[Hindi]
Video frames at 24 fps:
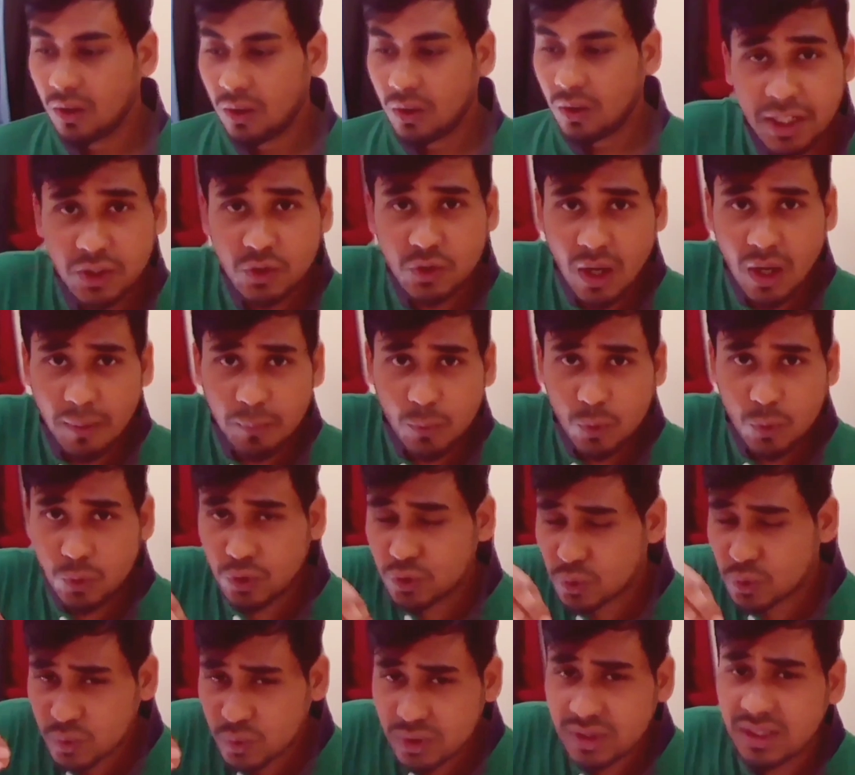मैंने जो
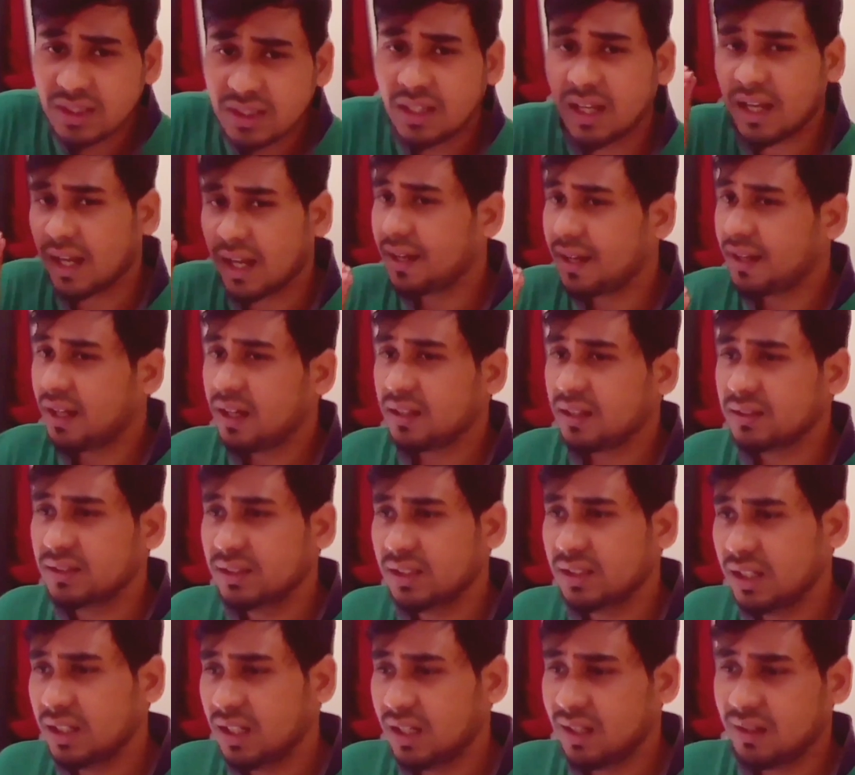आपको शूज़ ही देखा है ना
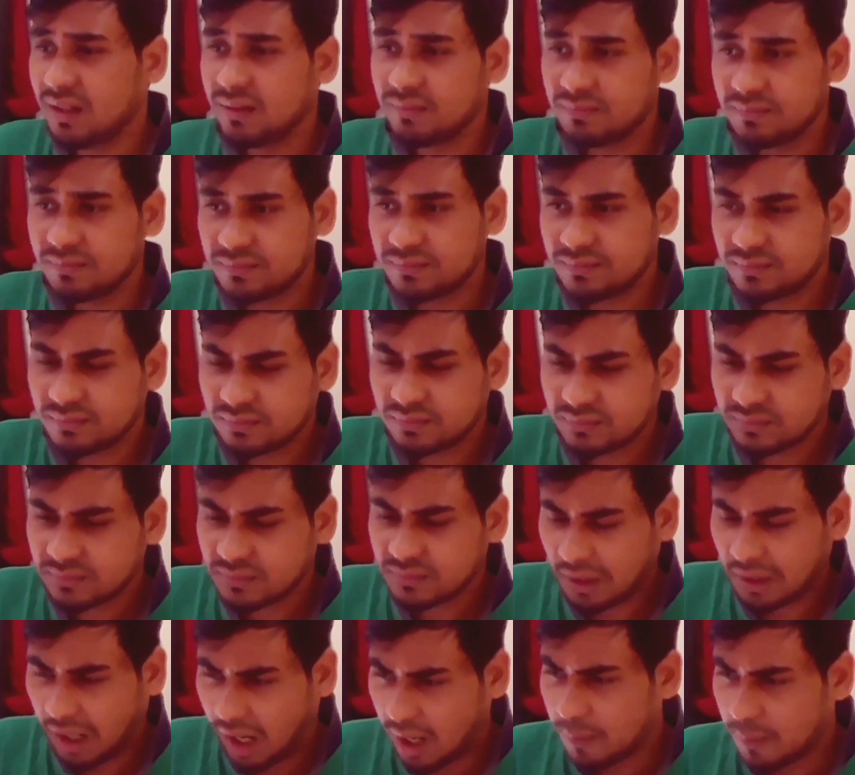ये
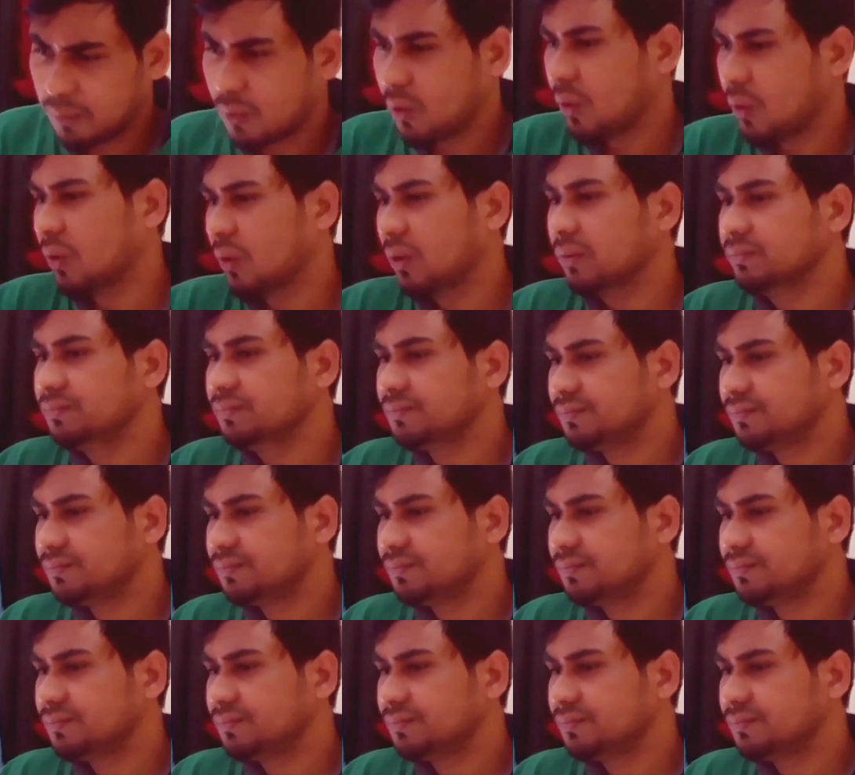आपको